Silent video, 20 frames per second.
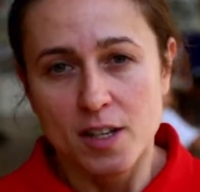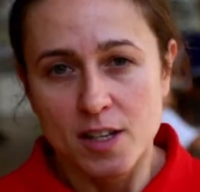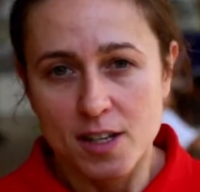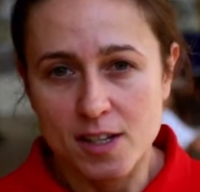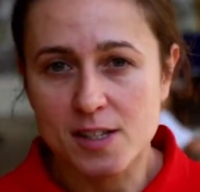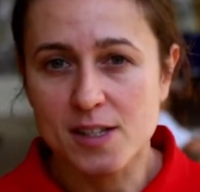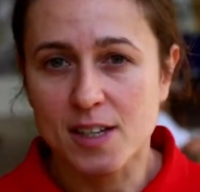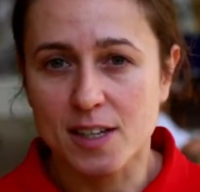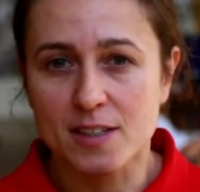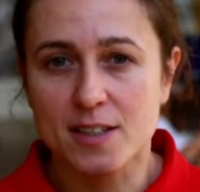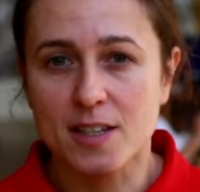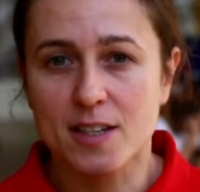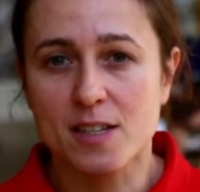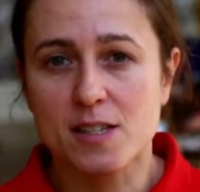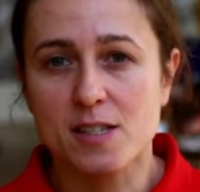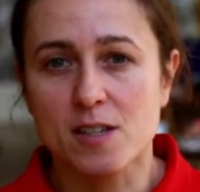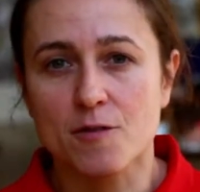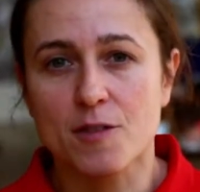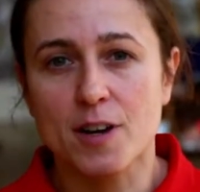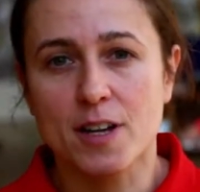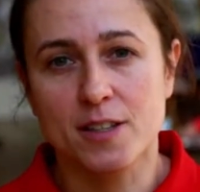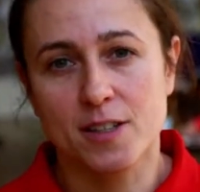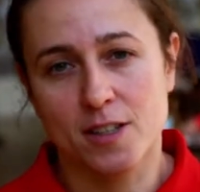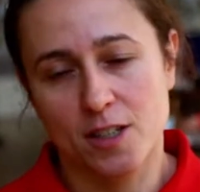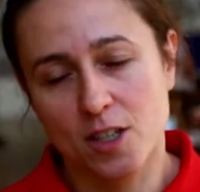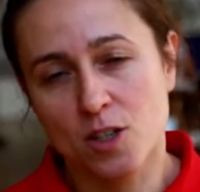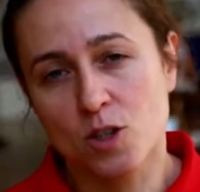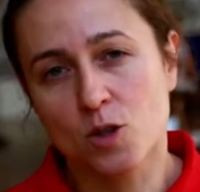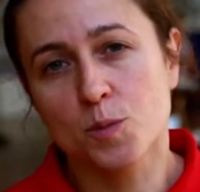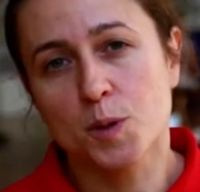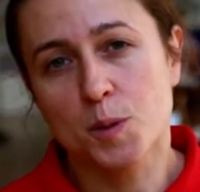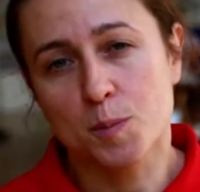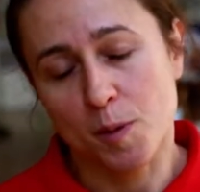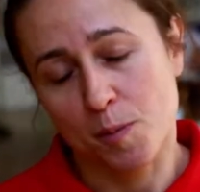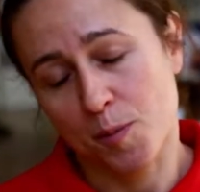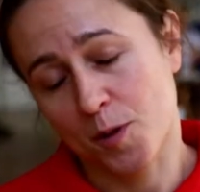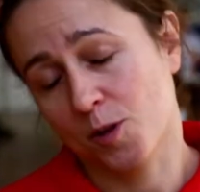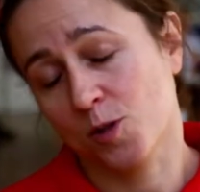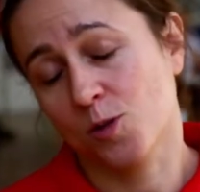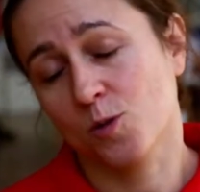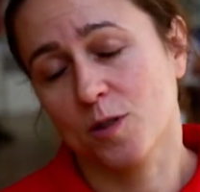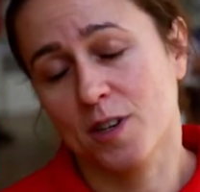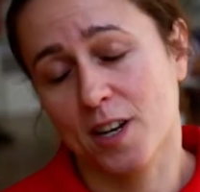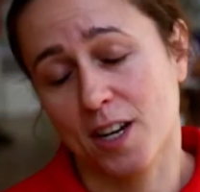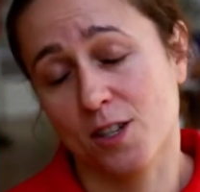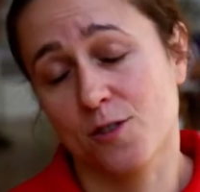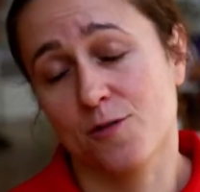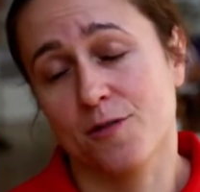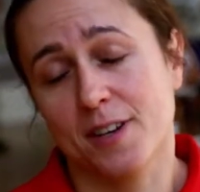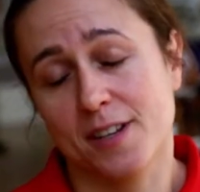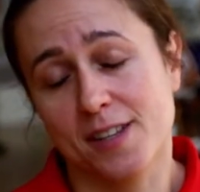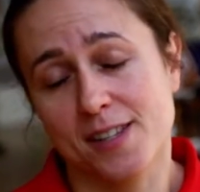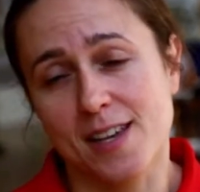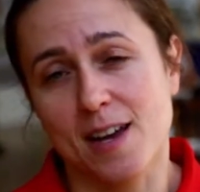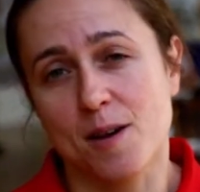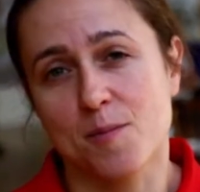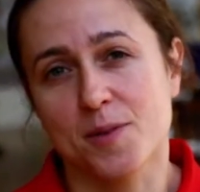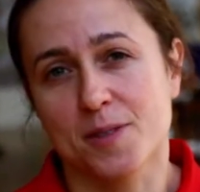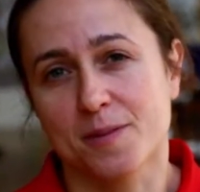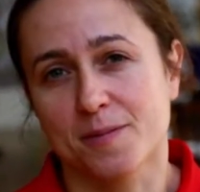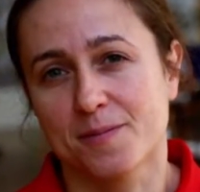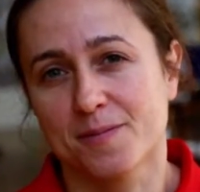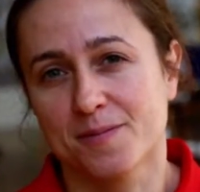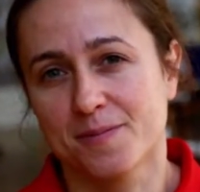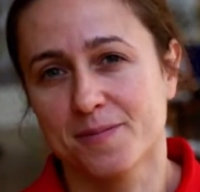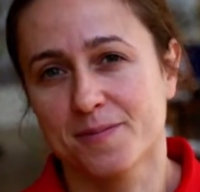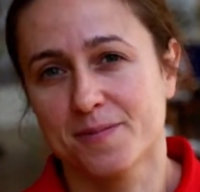jest zainteresowany i lubi po prostu grać w warcaby.